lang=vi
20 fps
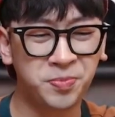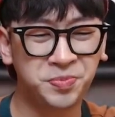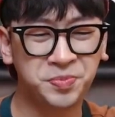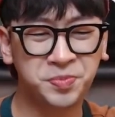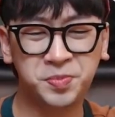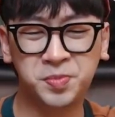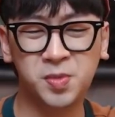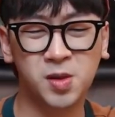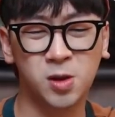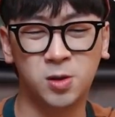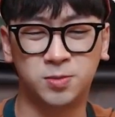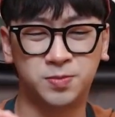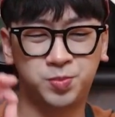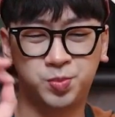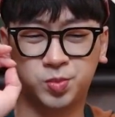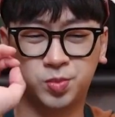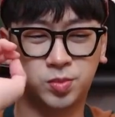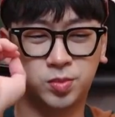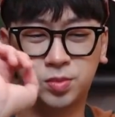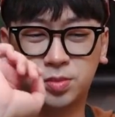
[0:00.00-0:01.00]
uhm.
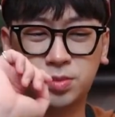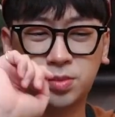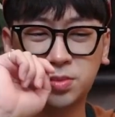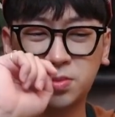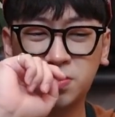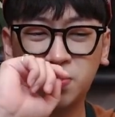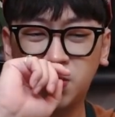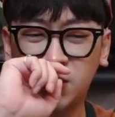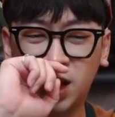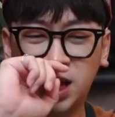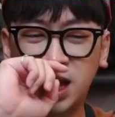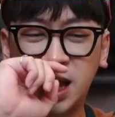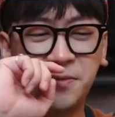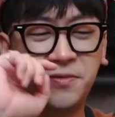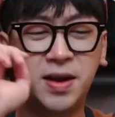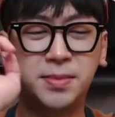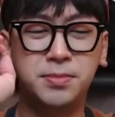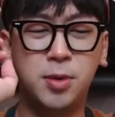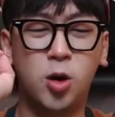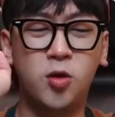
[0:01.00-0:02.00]
cái
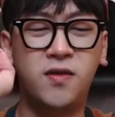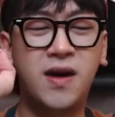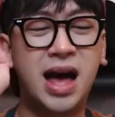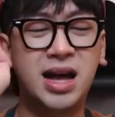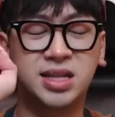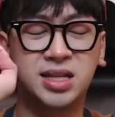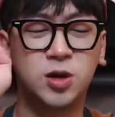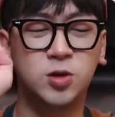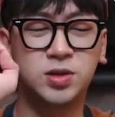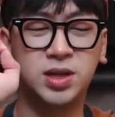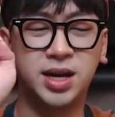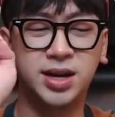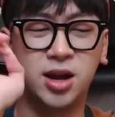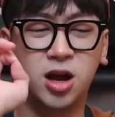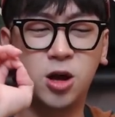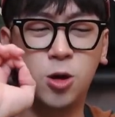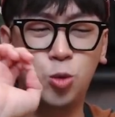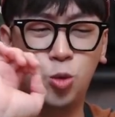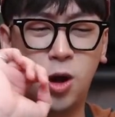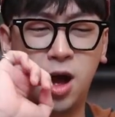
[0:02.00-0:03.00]
phần màu vàng sầu riêng nó
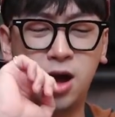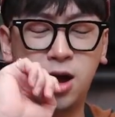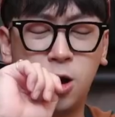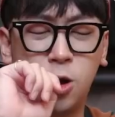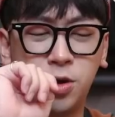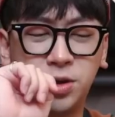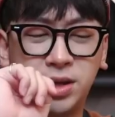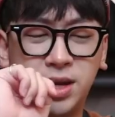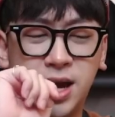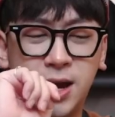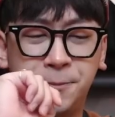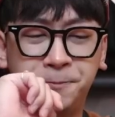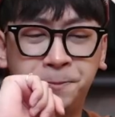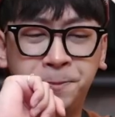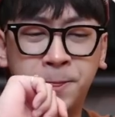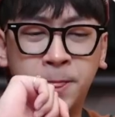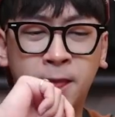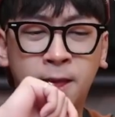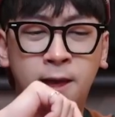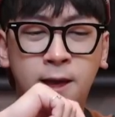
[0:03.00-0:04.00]
không quá ngon nha
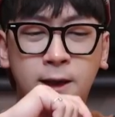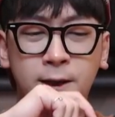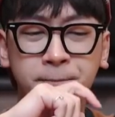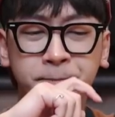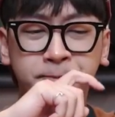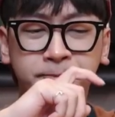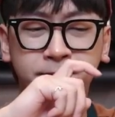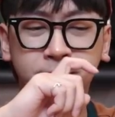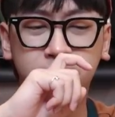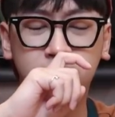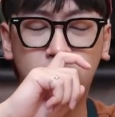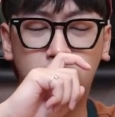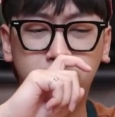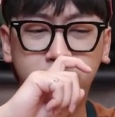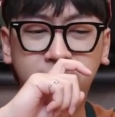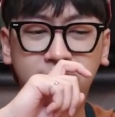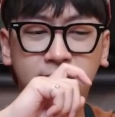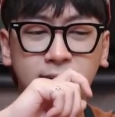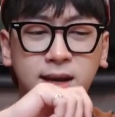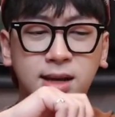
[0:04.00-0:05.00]
nó
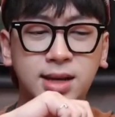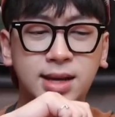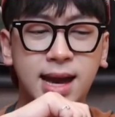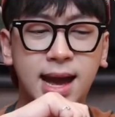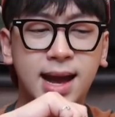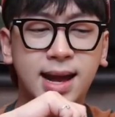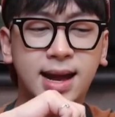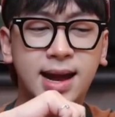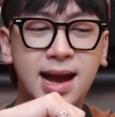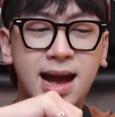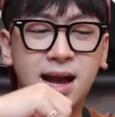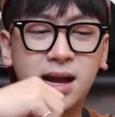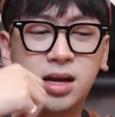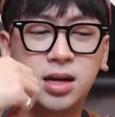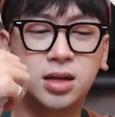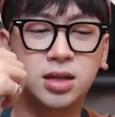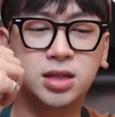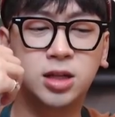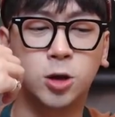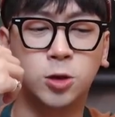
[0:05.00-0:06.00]
bị hơi ngang ngang
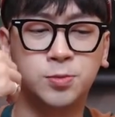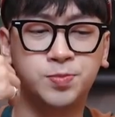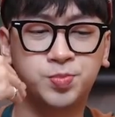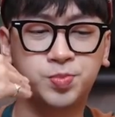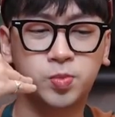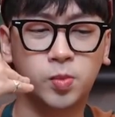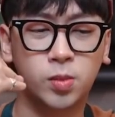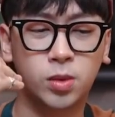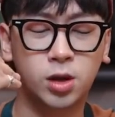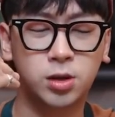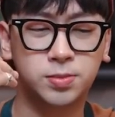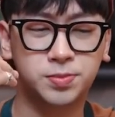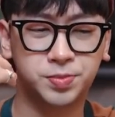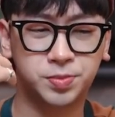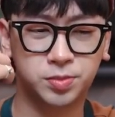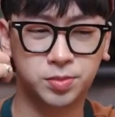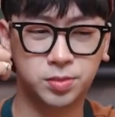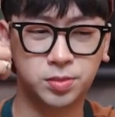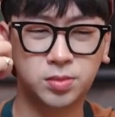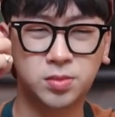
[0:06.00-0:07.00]
hơi kiểu
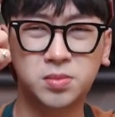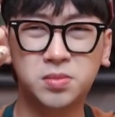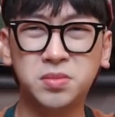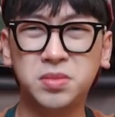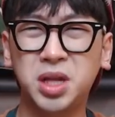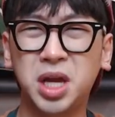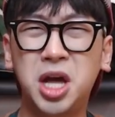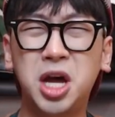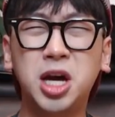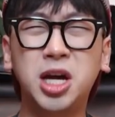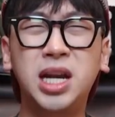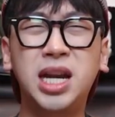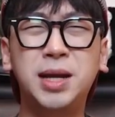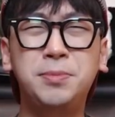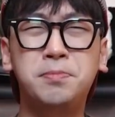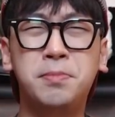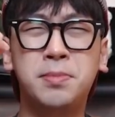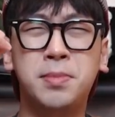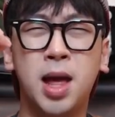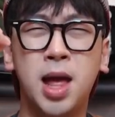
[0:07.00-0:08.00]
hơi
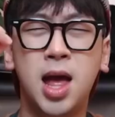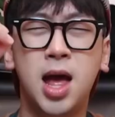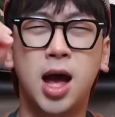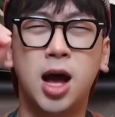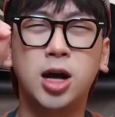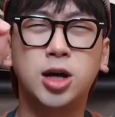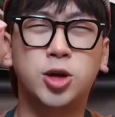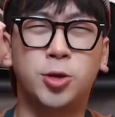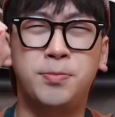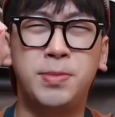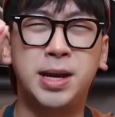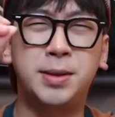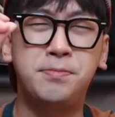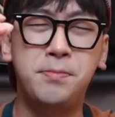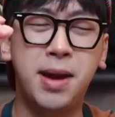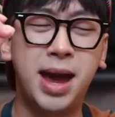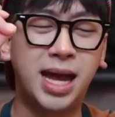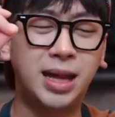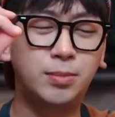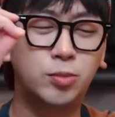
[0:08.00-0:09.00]
lên hơi có men
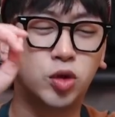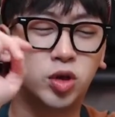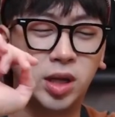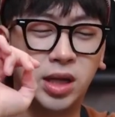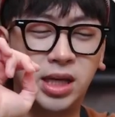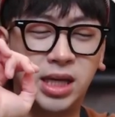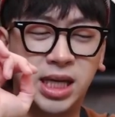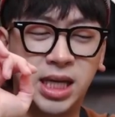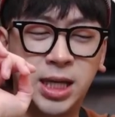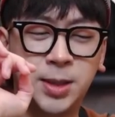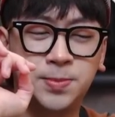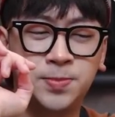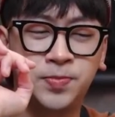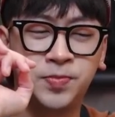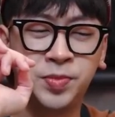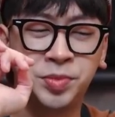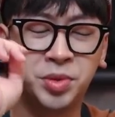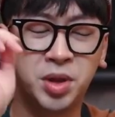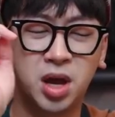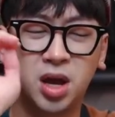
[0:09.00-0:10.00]
men một tí
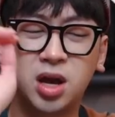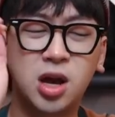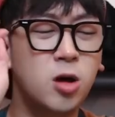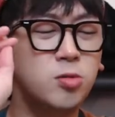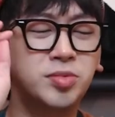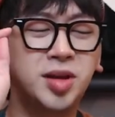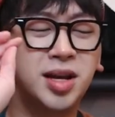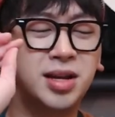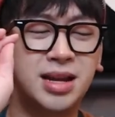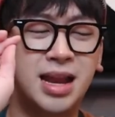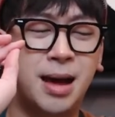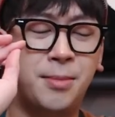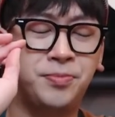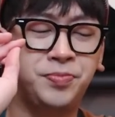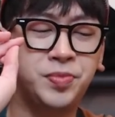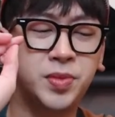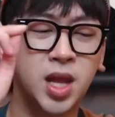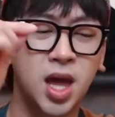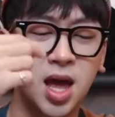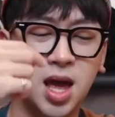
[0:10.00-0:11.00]
không thích
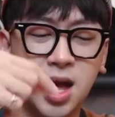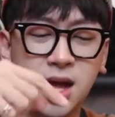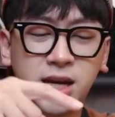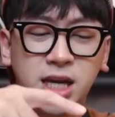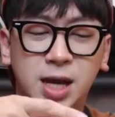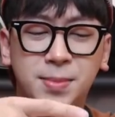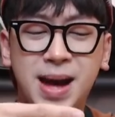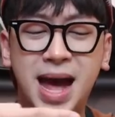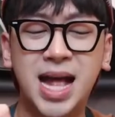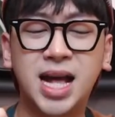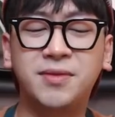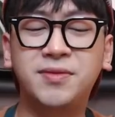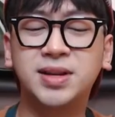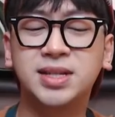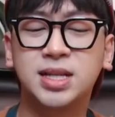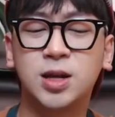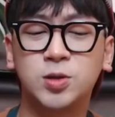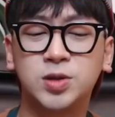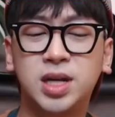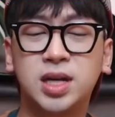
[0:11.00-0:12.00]
lắm nếu mà ăn cái phần
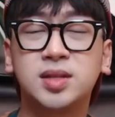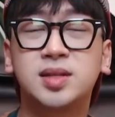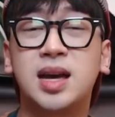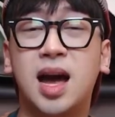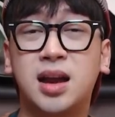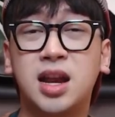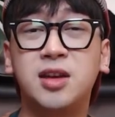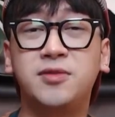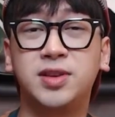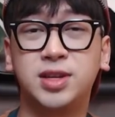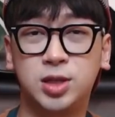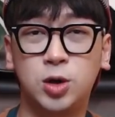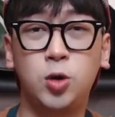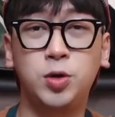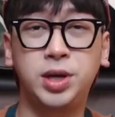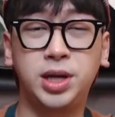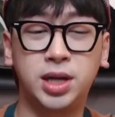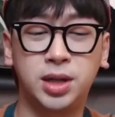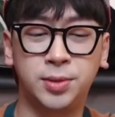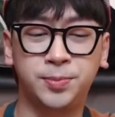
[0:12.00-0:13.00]
sầu riêng trắng này với xôi
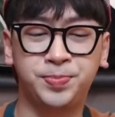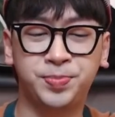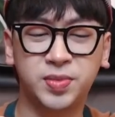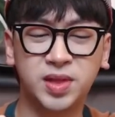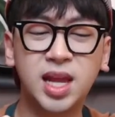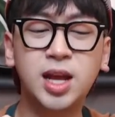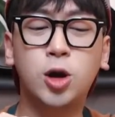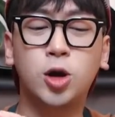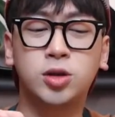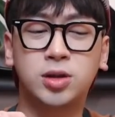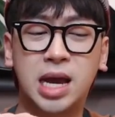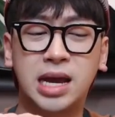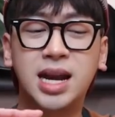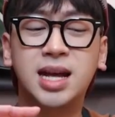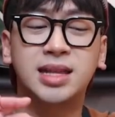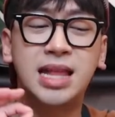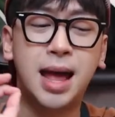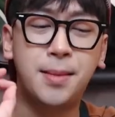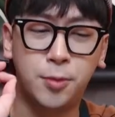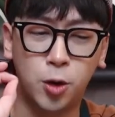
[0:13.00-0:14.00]
thì nên còn thấy là
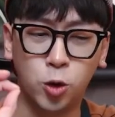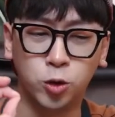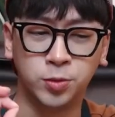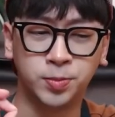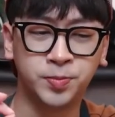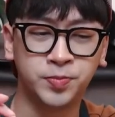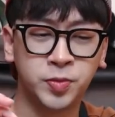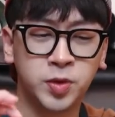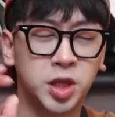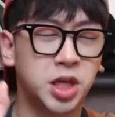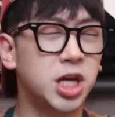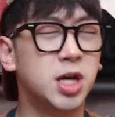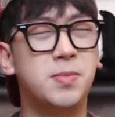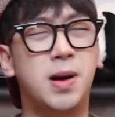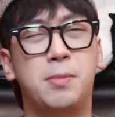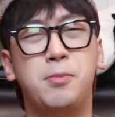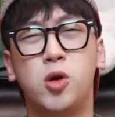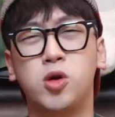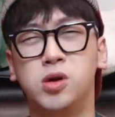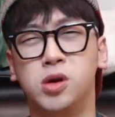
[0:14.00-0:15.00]
tạm ổn nhưng mà
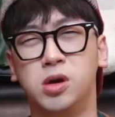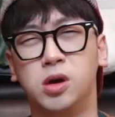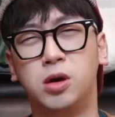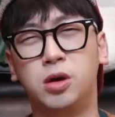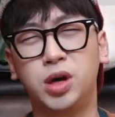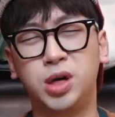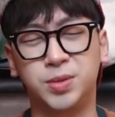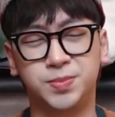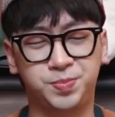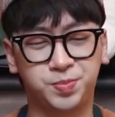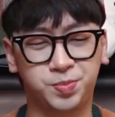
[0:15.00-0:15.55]
mọi người ơi